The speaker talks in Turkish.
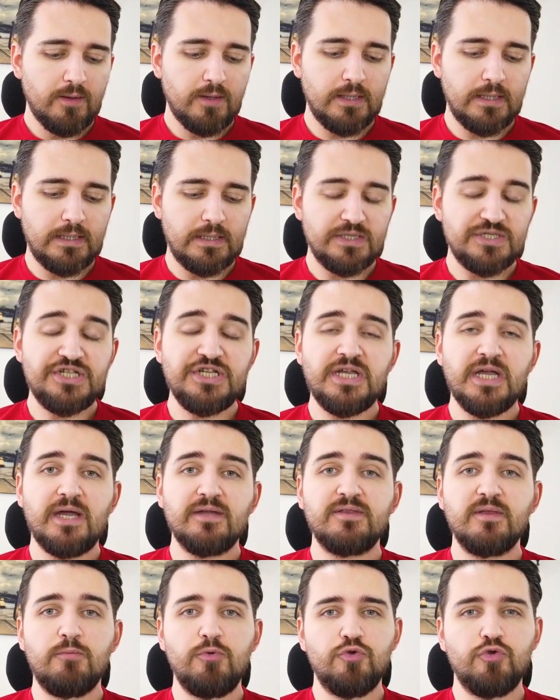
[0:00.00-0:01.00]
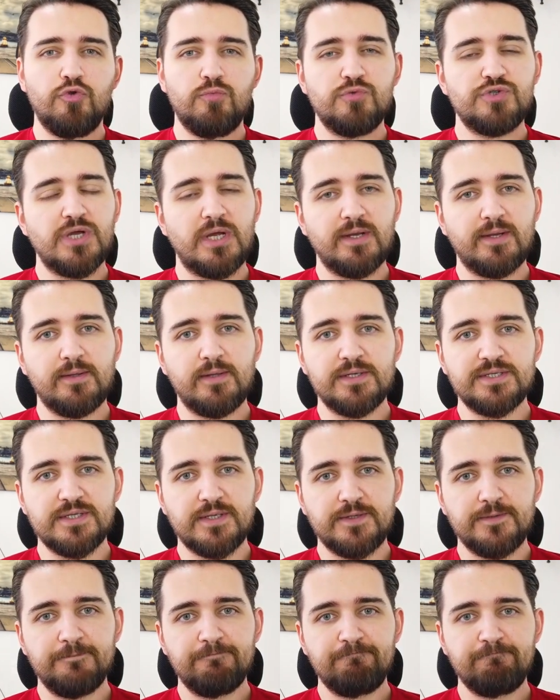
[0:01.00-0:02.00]
Ee, şikayette bulunulmuş
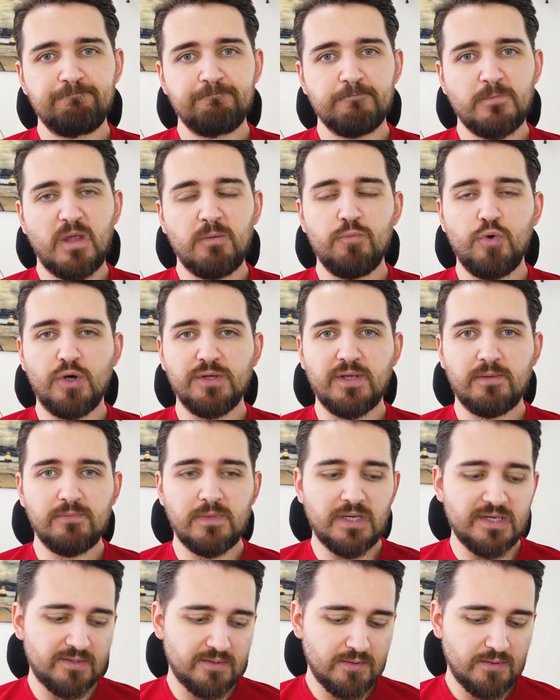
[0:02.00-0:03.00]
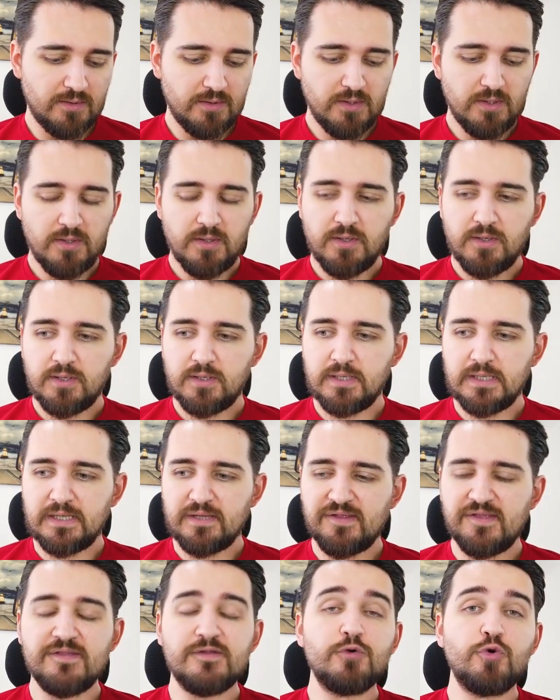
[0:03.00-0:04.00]
arkadaşlar. Bu adamlar
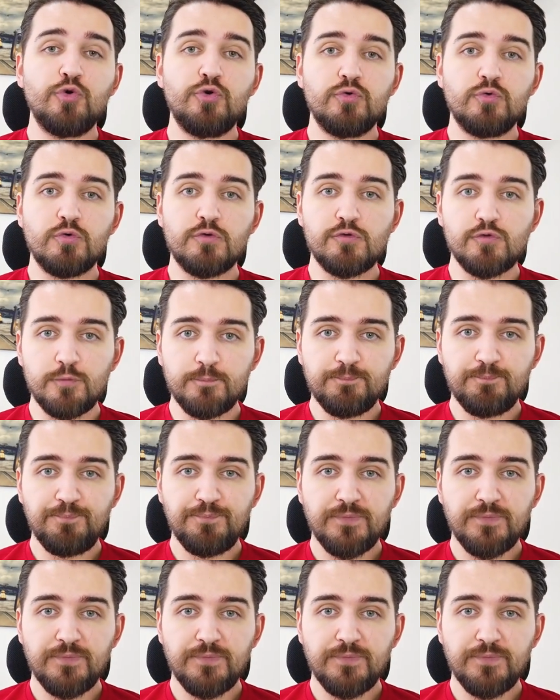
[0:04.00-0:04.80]
e, sizin oyununuzu